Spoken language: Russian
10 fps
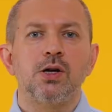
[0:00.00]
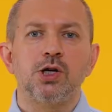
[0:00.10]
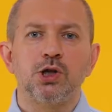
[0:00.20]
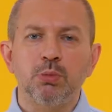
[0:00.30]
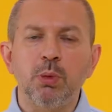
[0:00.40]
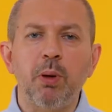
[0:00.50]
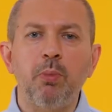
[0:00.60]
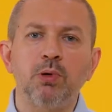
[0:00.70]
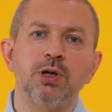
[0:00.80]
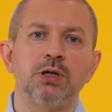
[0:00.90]
Чтобы
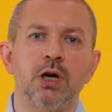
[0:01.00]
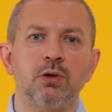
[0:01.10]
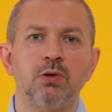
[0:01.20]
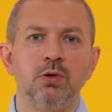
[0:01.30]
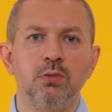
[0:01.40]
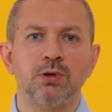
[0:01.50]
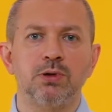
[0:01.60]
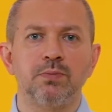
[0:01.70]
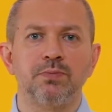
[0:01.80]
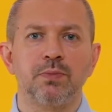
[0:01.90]
пополнить карту Humans,
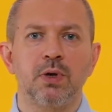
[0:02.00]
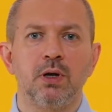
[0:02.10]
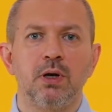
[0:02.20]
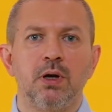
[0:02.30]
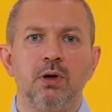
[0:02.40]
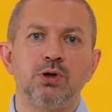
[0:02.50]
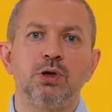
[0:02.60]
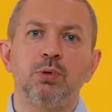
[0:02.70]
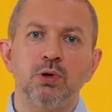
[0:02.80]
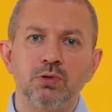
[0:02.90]

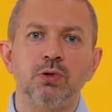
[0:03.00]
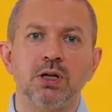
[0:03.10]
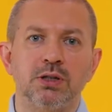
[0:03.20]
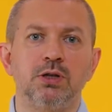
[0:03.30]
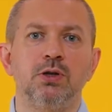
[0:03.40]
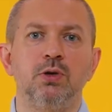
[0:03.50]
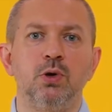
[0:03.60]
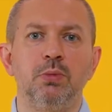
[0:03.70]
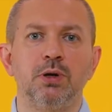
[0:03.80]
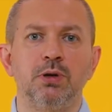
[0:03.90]
Нужно просто указать ее
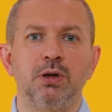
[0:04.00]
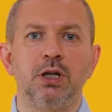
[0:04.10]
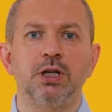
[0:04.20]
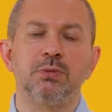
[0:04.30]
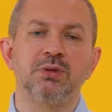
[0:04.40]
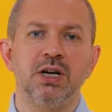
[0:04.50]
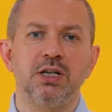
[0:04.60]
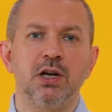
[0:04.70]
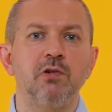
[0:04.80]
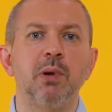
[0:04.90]
номер на нашем
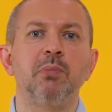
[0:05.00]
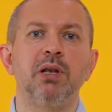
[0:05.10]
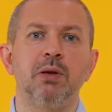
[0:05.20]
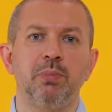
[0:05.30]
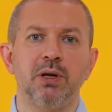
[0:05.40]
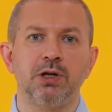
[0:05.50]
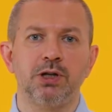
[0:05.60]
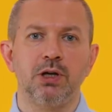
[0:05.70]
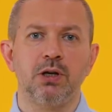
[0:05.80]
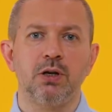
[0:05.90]
сайте или в мобильном
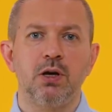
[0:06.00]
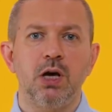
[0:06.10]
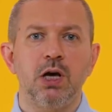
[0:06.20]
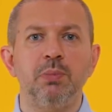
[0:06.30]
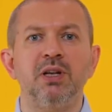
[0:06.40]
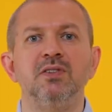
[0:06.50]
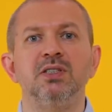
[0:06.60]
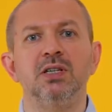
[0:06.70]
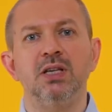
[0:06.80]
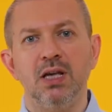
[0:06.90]
приложении и
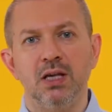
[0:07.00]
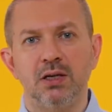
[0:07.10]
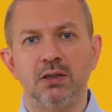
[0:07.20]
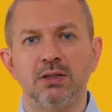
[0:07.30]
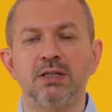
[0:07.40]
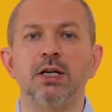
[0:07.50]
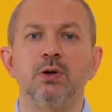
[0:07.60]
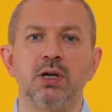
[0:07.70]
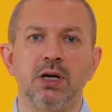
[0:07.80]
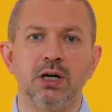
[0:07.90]
перевести деньги со
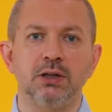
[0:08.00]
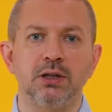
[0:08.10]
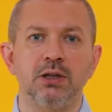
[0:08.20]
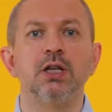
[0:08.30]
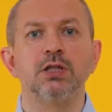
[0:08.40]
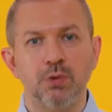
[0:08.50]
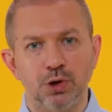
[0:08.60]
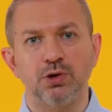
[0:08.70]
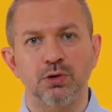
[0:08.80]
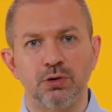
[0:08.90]
сторонней карты на свой
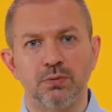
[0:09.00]
счет.